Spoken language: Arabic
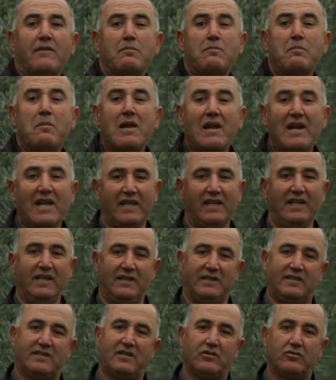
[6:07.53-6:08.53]

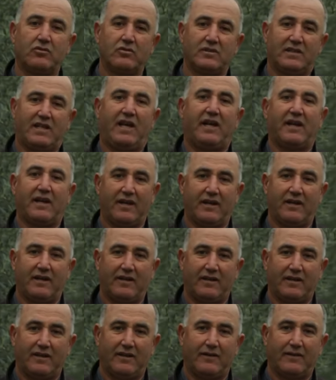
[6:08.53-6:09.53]
ملايين الزيتون تحرق
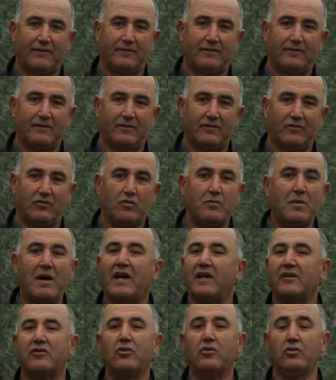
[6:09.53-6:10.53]
وما
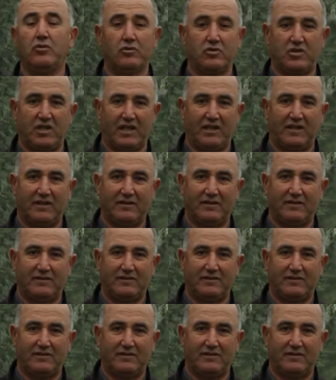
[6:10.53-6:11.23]
قدروا له شيء